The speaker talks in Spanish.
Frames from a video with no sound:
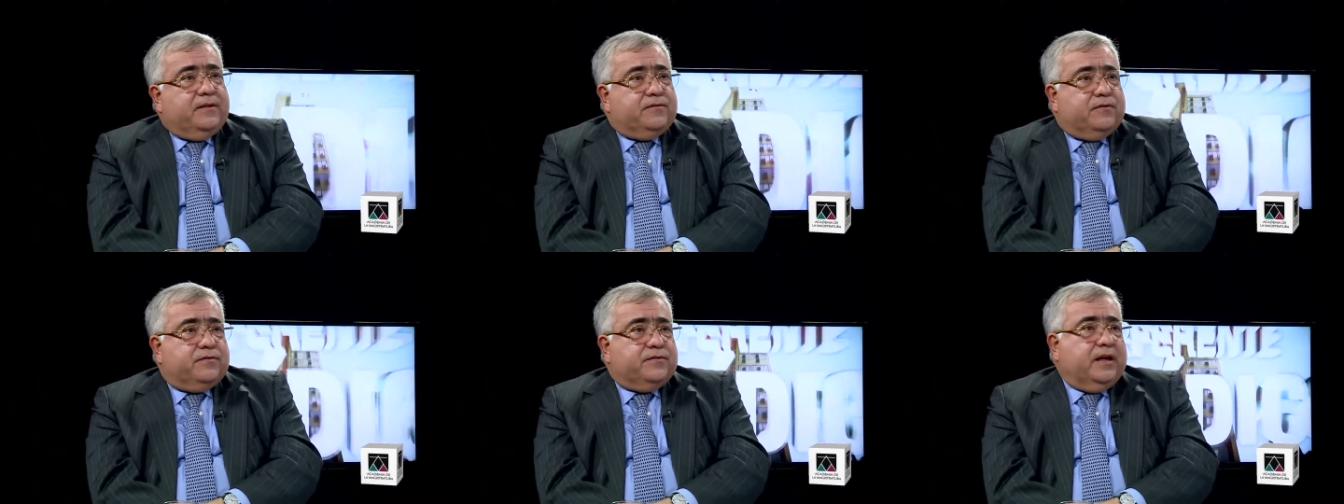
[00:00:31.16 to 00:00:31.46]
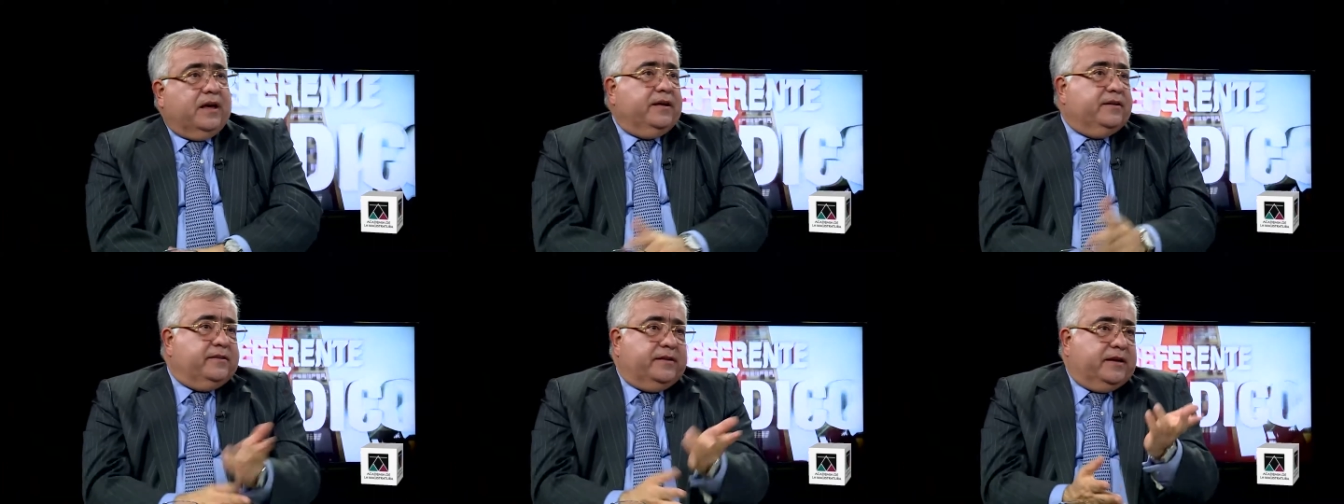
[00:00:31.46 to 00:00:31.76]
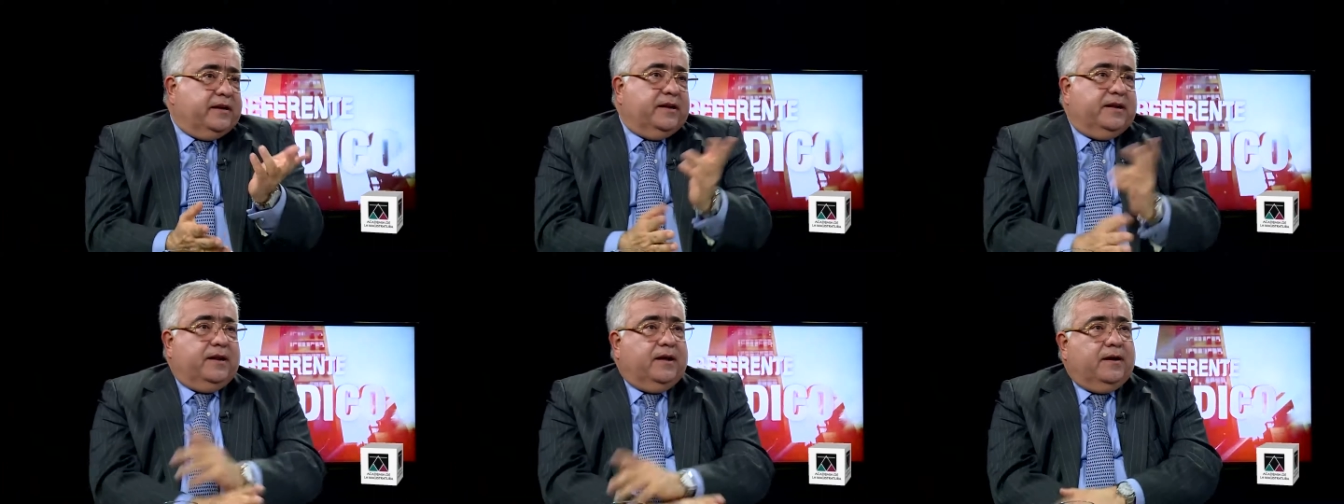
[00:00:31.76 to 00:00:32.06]
Society,
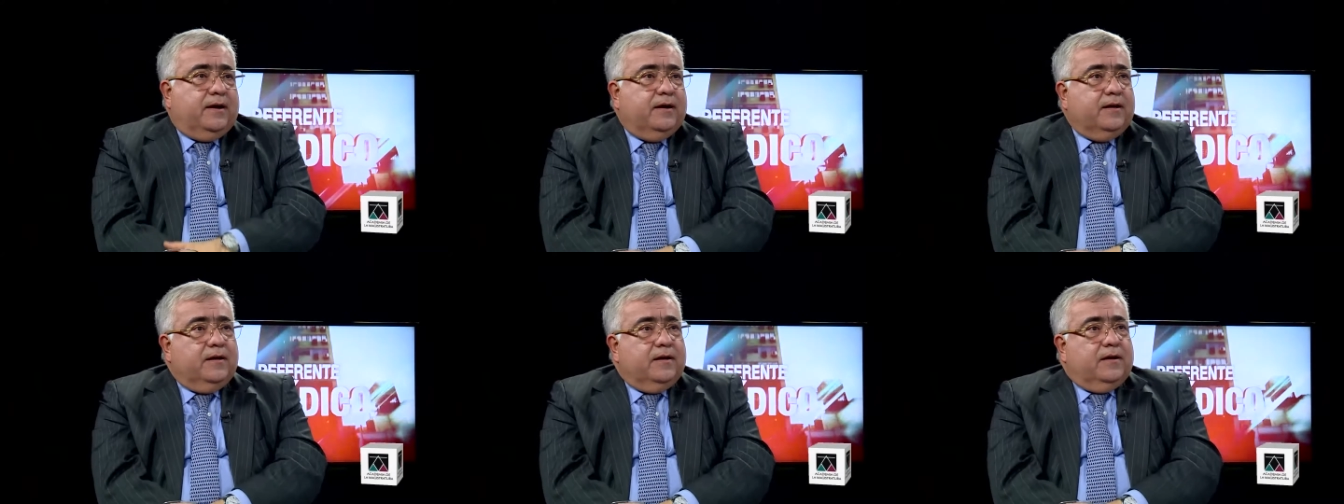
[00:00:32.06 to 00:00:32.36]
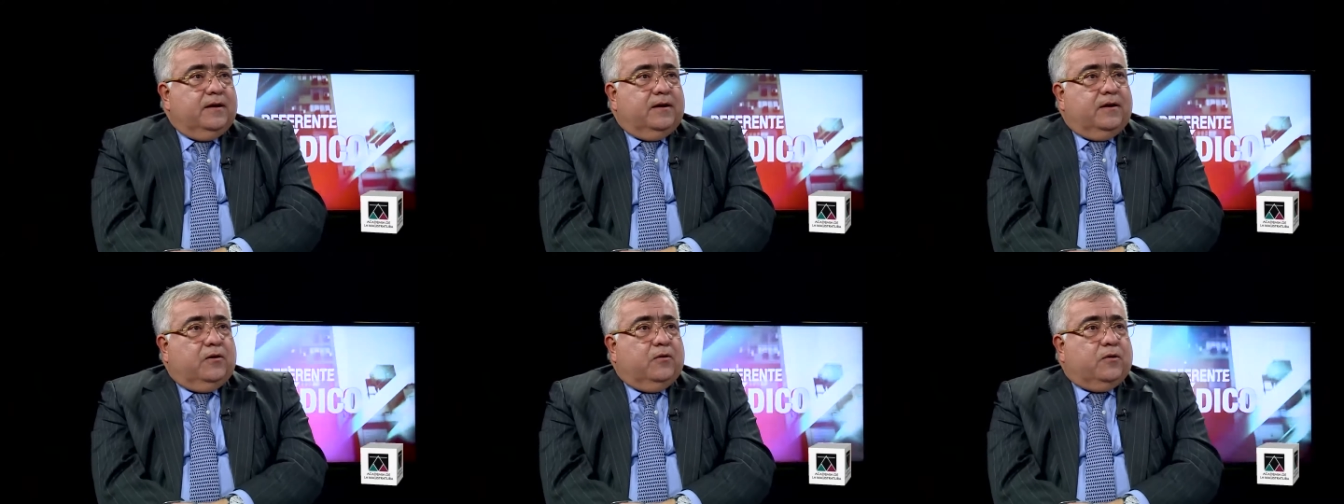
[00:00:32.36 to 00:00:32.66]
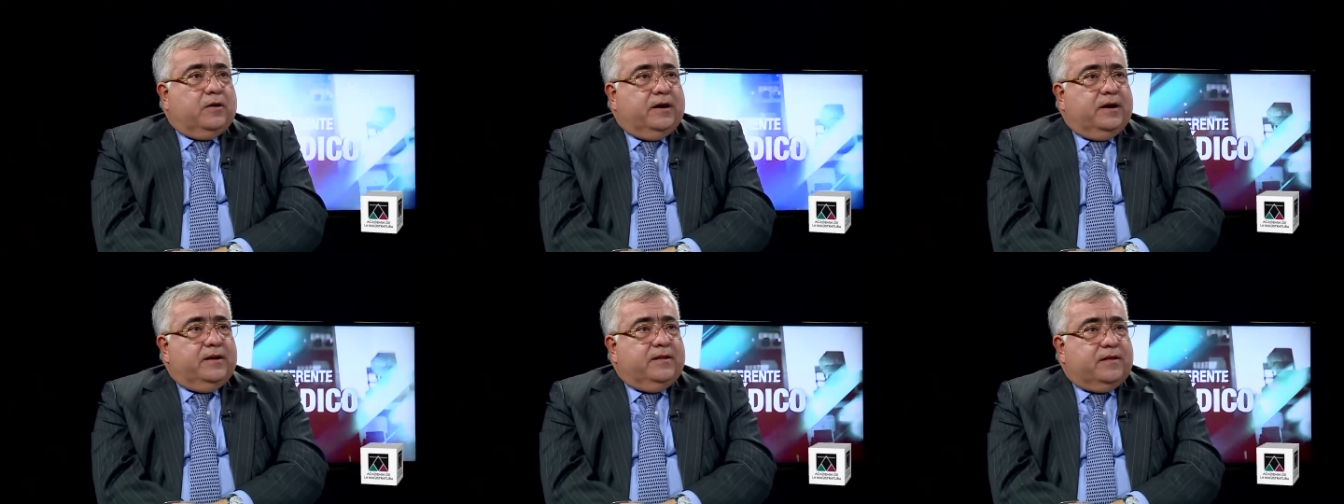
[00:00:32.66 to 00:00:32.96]
que la
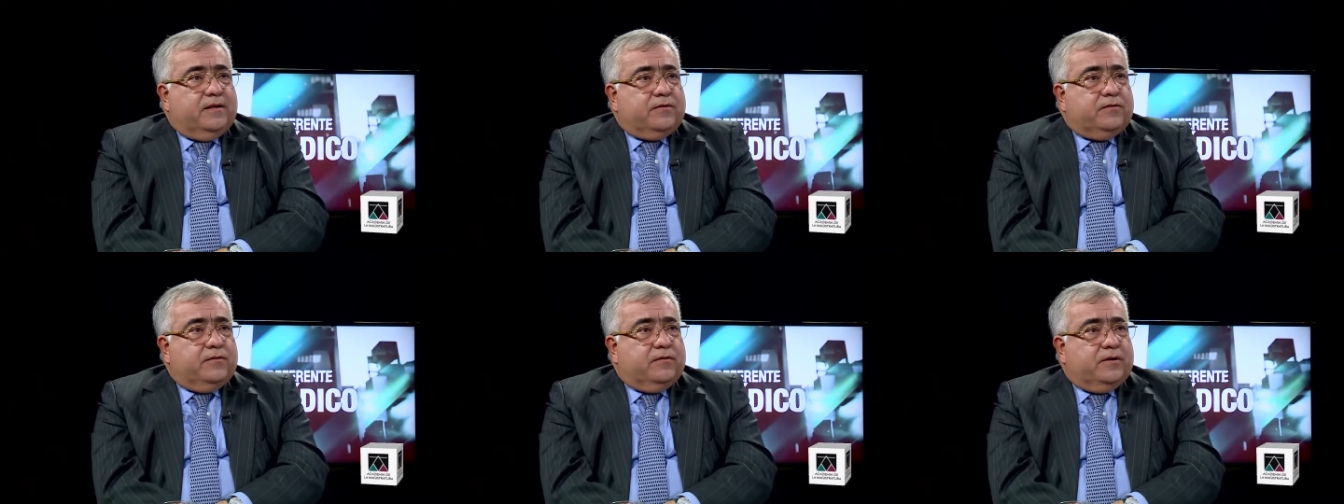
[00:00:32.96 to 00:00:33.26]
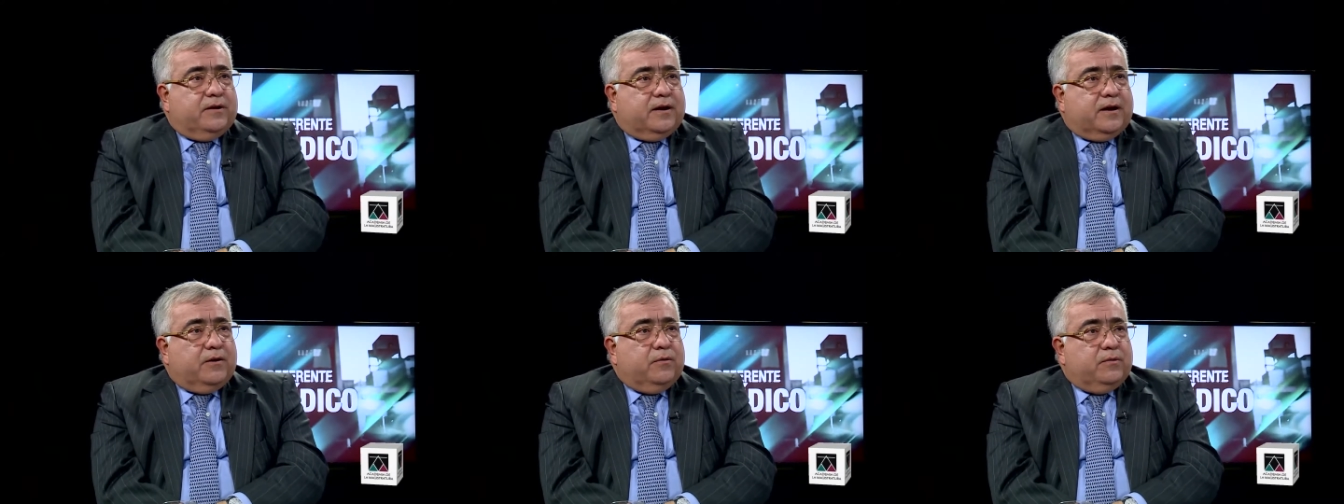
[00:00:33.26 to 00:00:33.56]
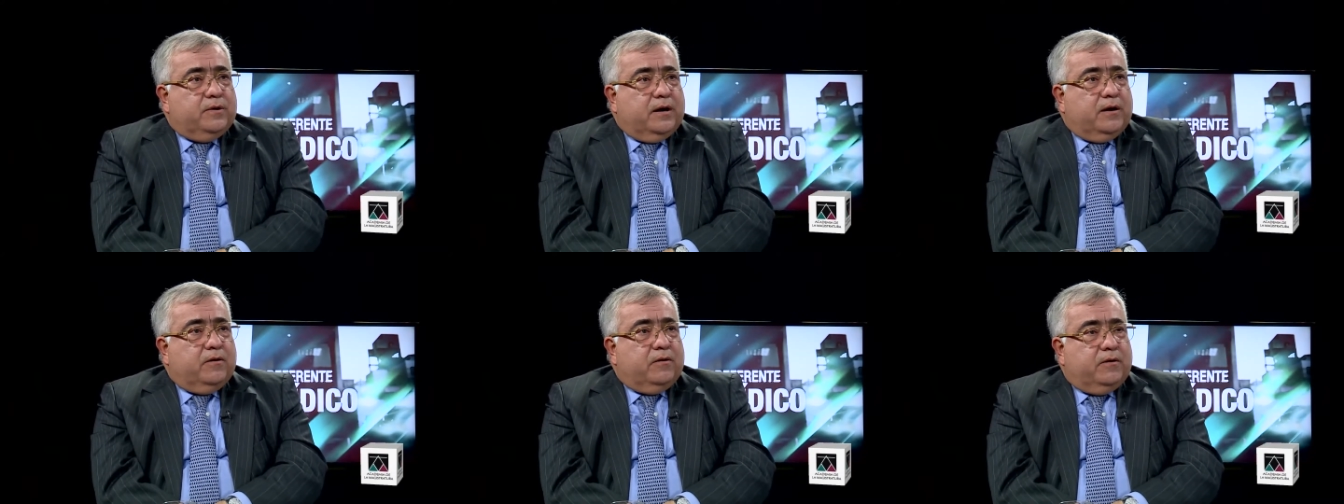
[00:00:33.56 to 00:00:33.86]
organización que
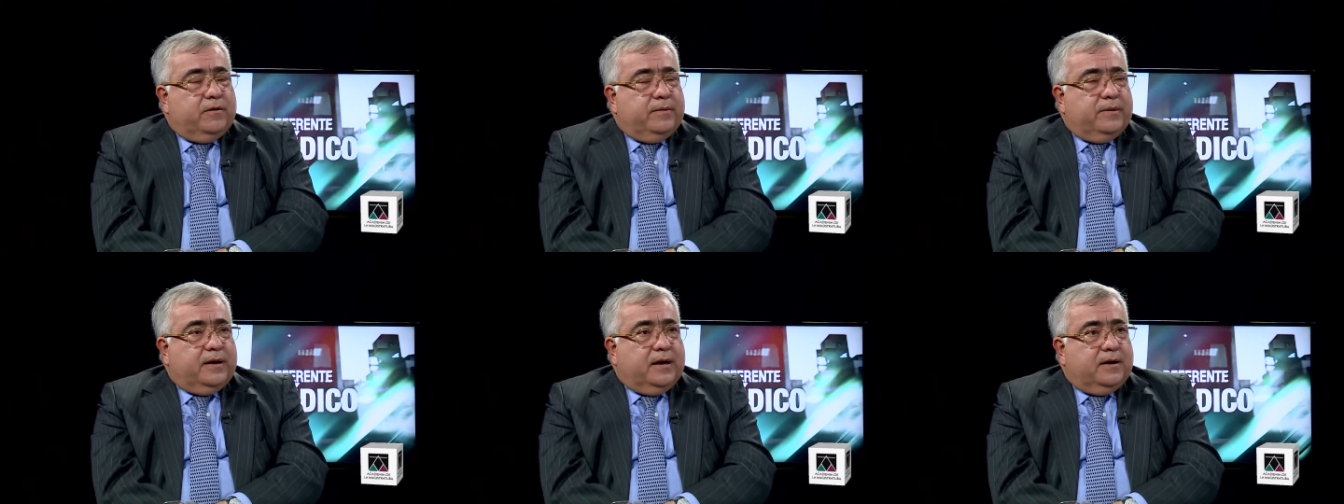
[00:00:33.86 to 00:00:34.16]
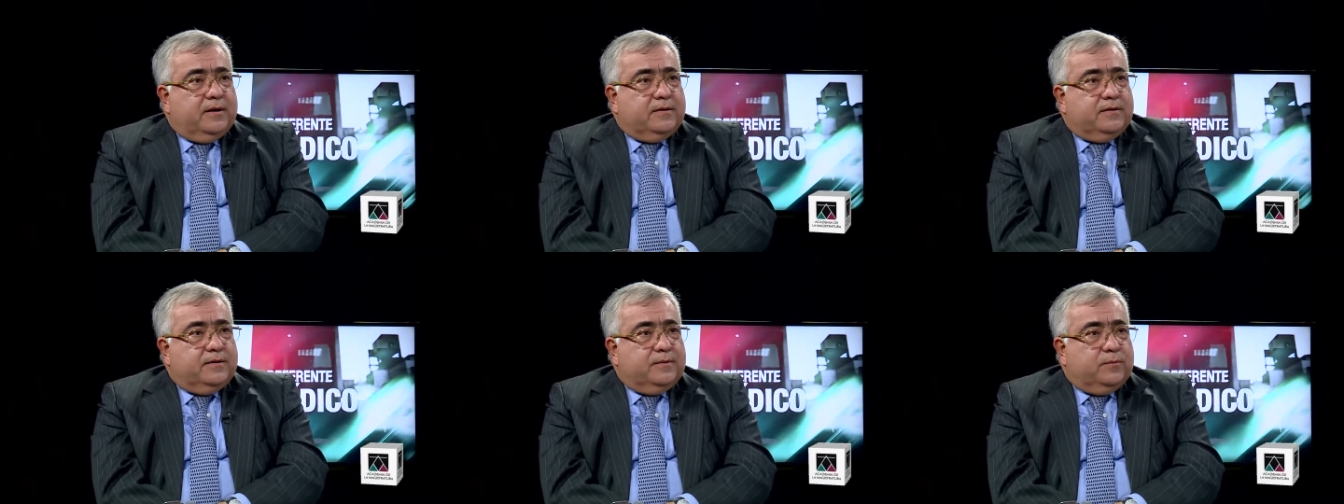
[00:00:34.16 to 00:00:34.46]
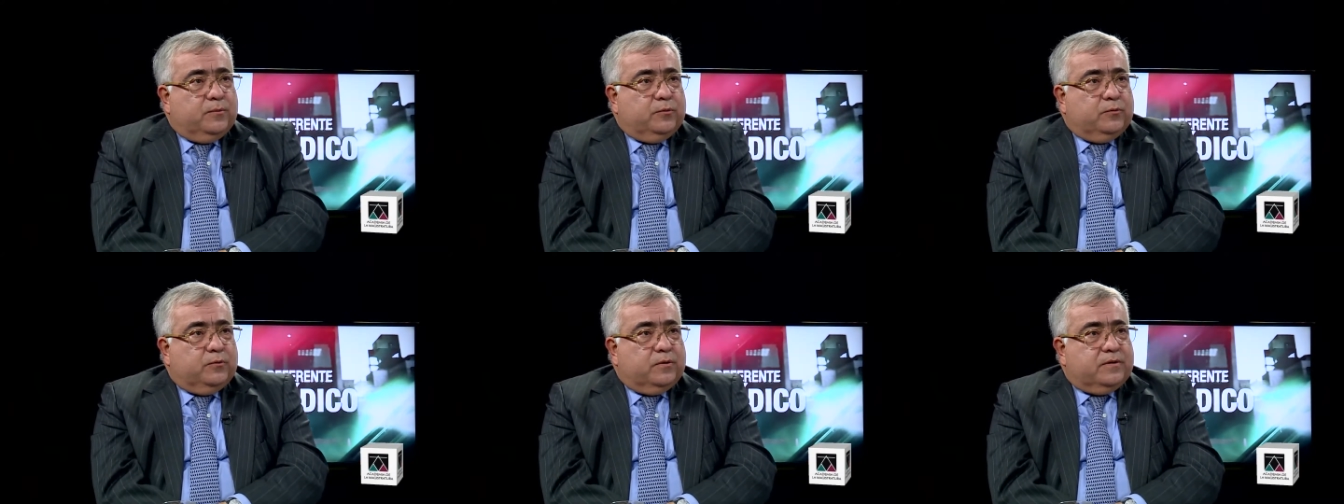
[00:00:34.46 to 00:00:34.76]
reúne a los liberales del
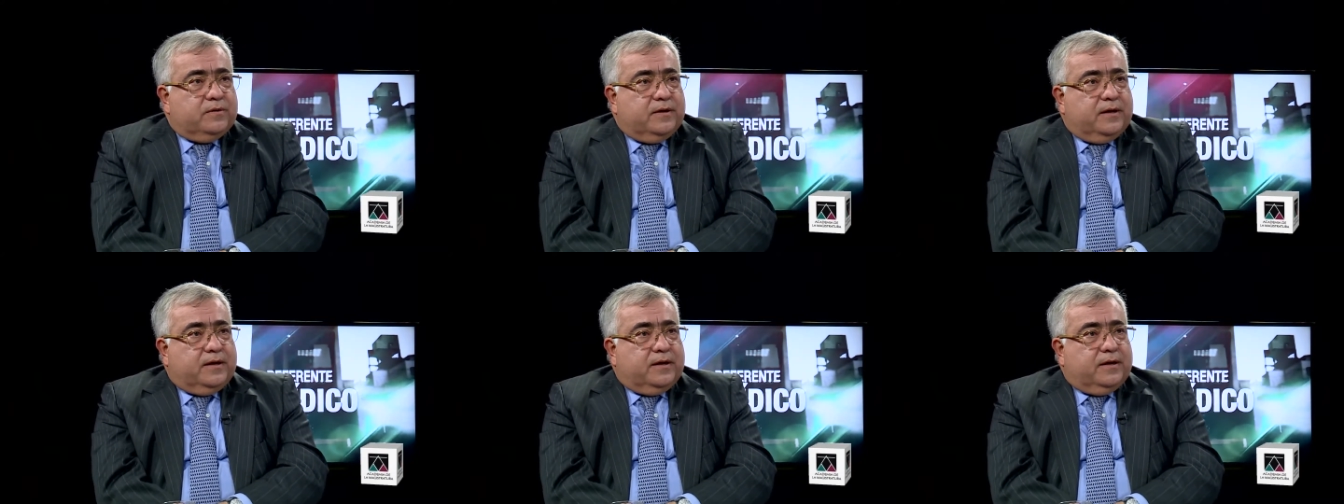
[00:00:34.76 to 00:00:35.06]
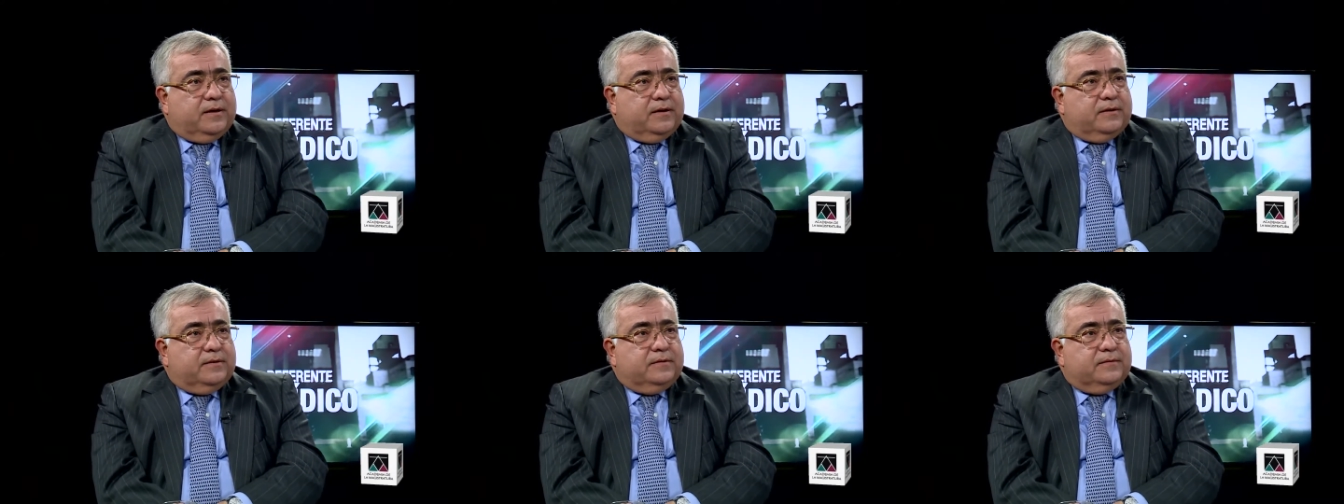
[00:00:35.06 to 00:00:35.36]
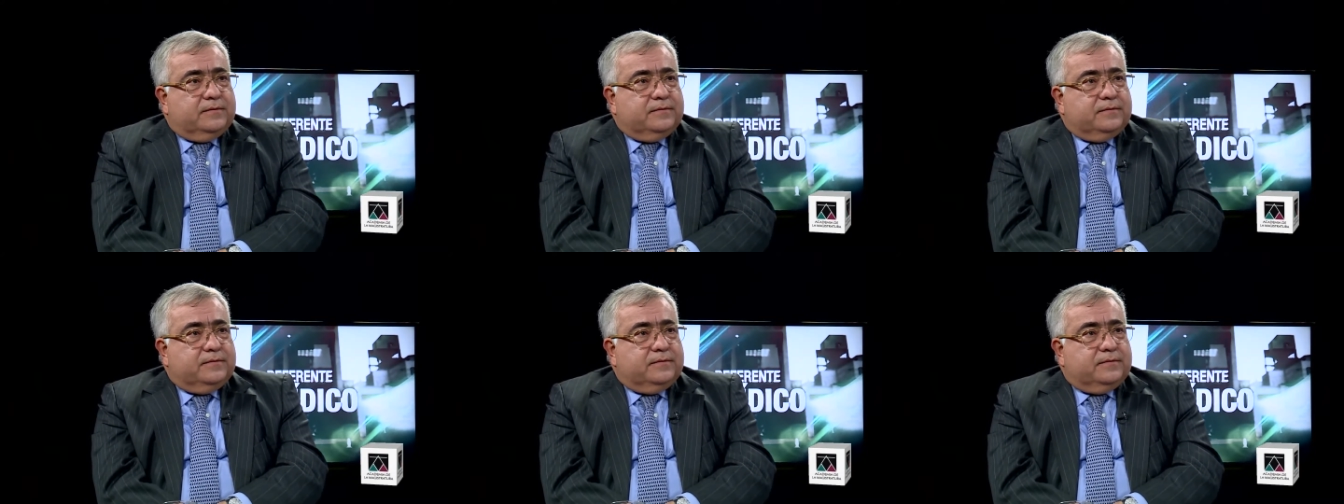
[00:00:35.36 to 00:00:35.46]
mundo. La más